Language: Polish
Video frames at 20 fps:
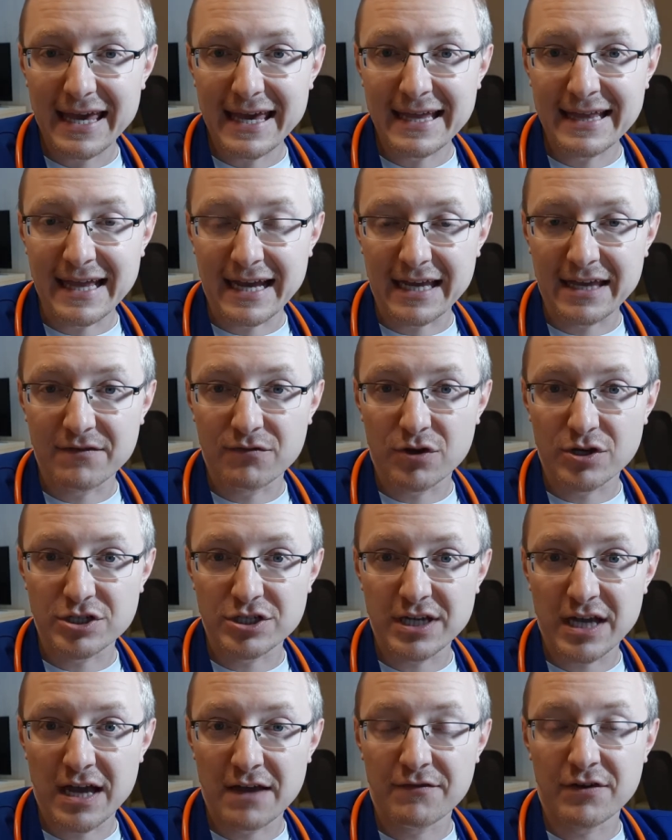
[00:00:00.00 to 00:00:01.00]
I taki
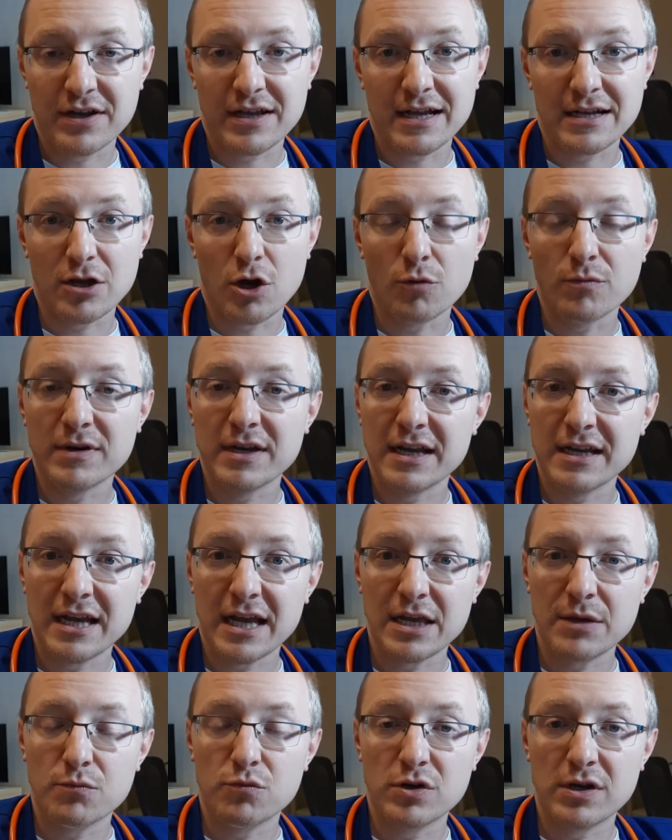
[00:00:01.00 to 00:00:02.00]
właśnie efekt jak
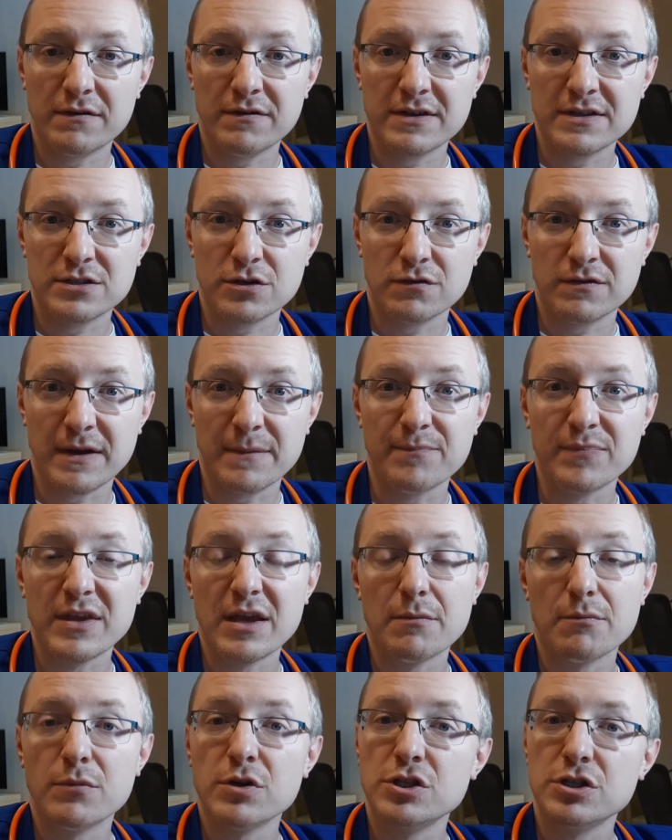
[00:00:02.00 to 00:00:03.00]
omdlenia i bóle wieńcowe
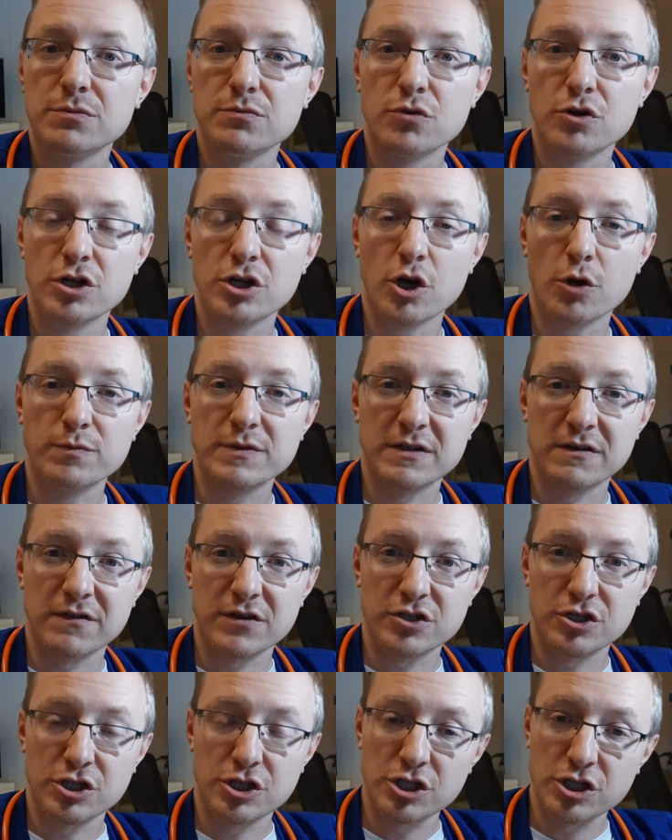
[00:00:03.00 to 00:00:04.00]
będziemy mogli
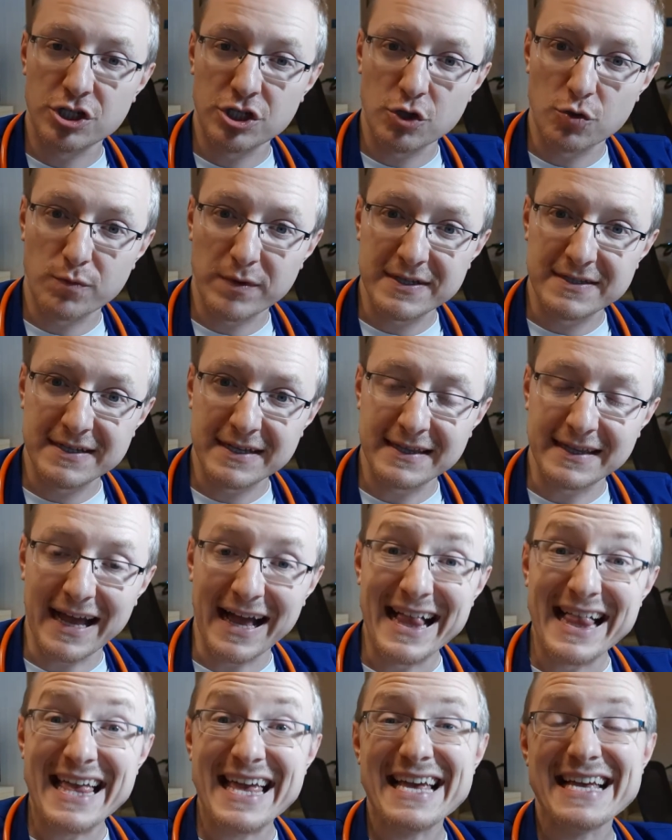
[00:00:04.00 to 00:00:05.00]
obserwować klinicznie u pacjenta.
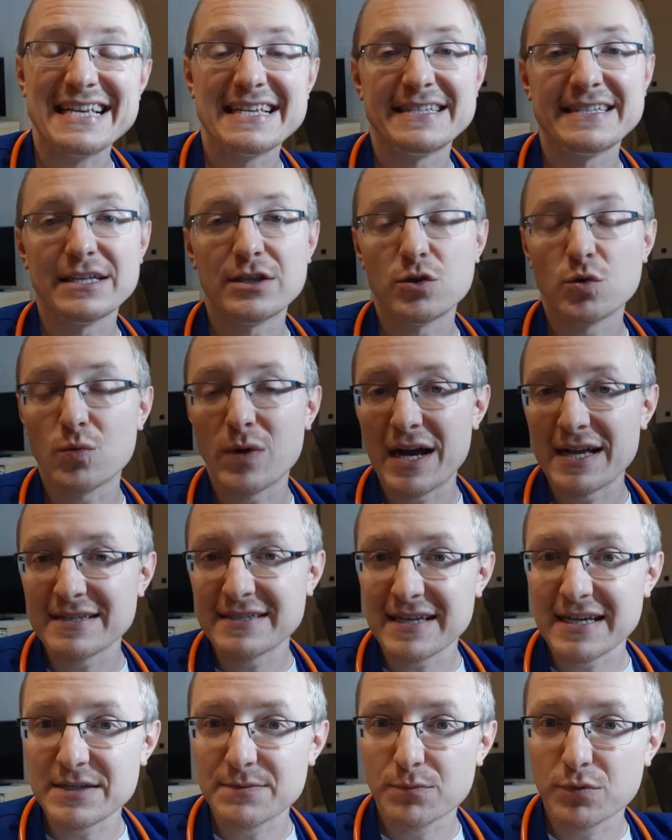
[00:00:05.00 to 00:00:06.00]

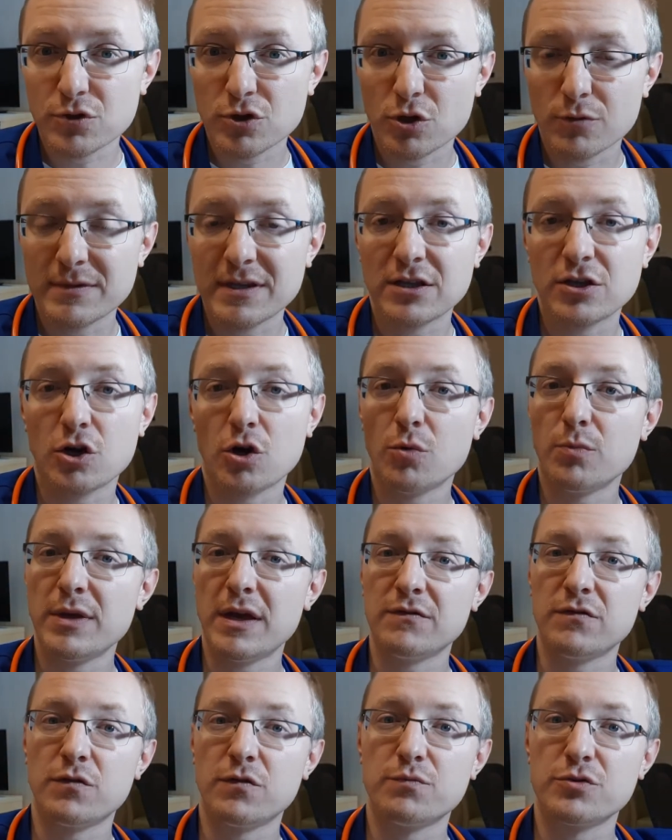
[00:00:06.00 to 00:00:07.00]
Sytuacja jest podobna do
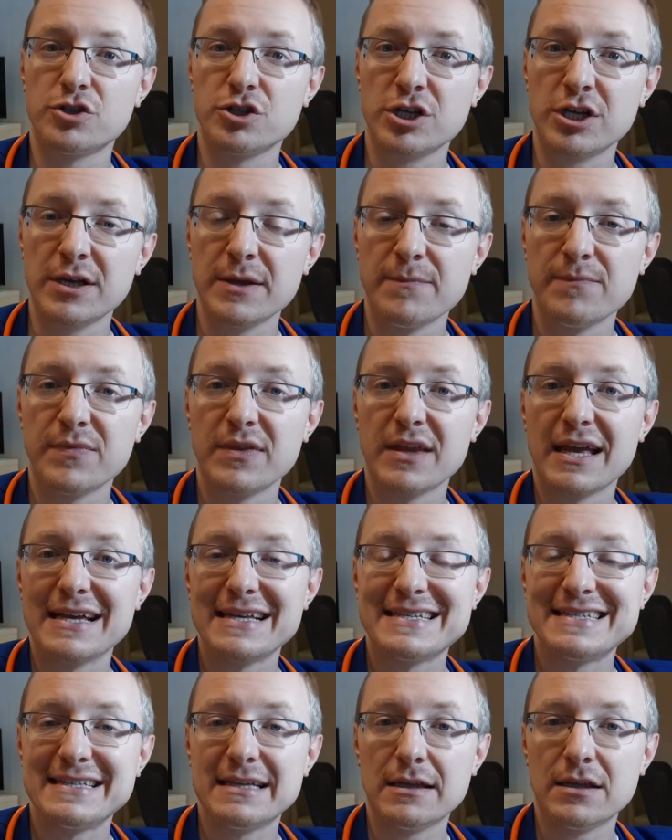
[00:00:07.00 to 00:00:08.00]
objawów przy
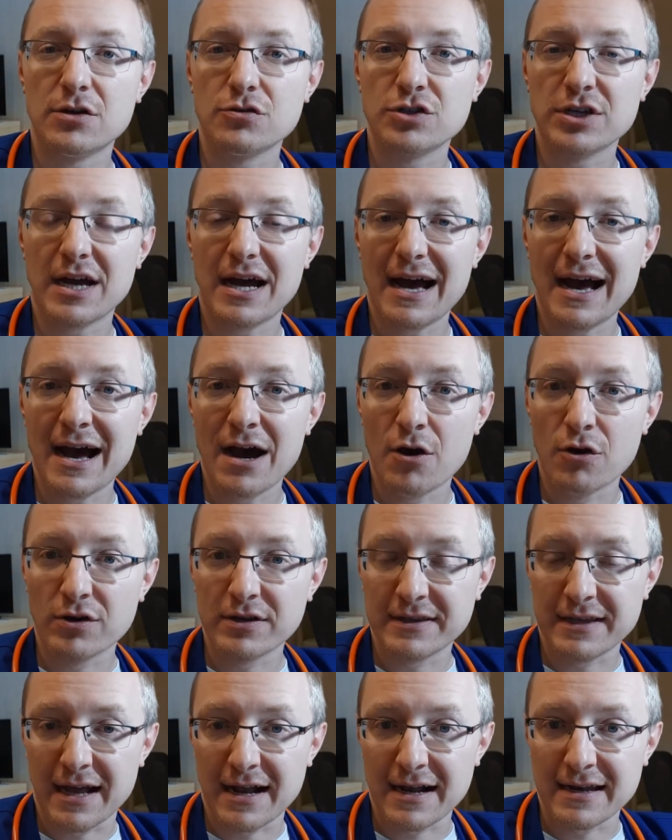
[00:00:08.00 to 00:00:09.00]
stenozie
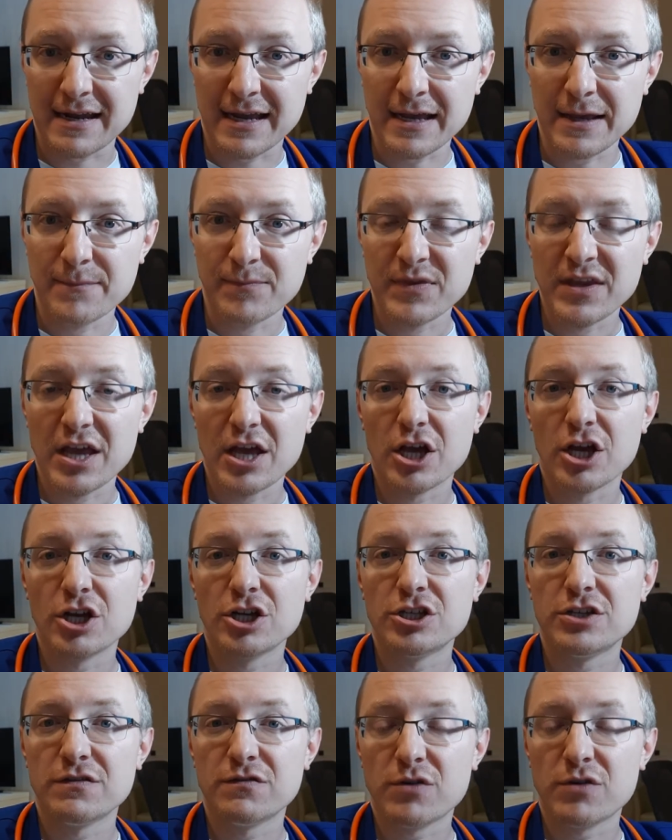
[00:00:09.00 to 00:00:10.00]
aortalnej,
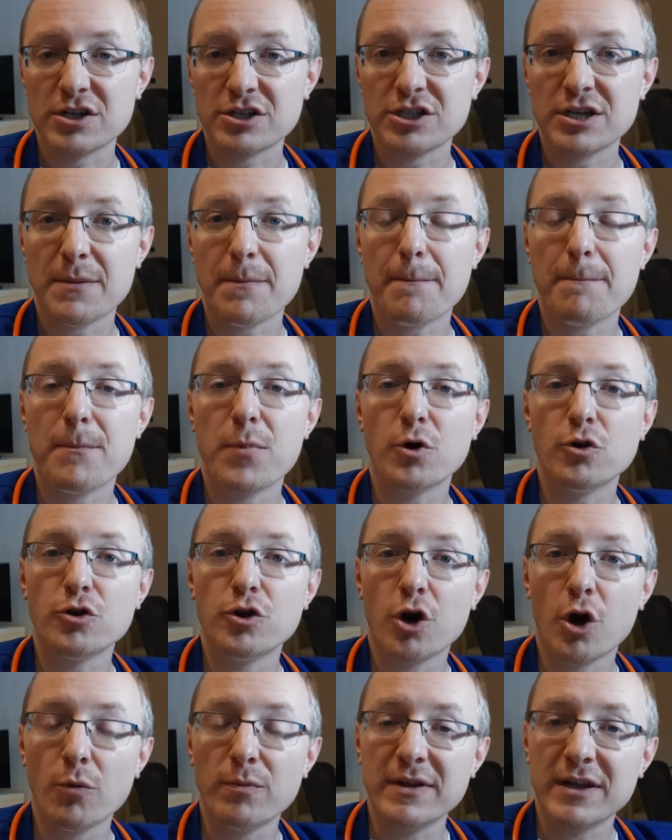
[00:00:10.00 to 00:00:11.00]
gdzie właśnie
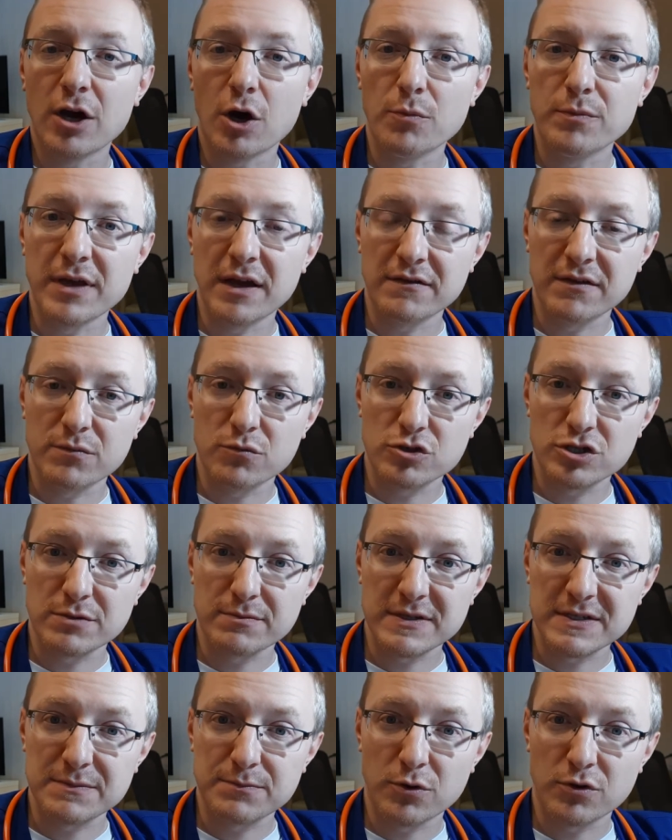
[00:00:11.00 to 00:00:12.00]
podobne objawy
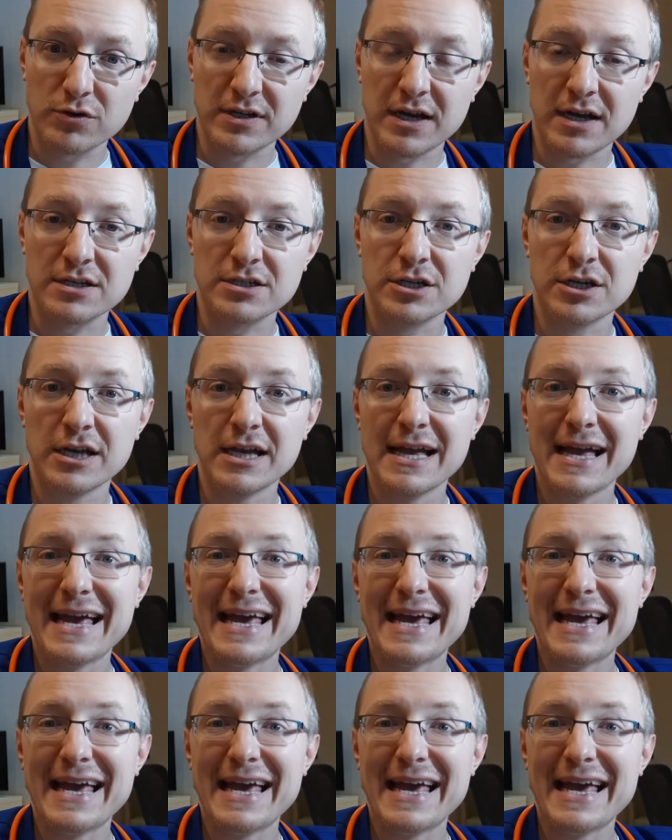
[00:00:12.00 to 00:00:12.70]
możemy spotkać.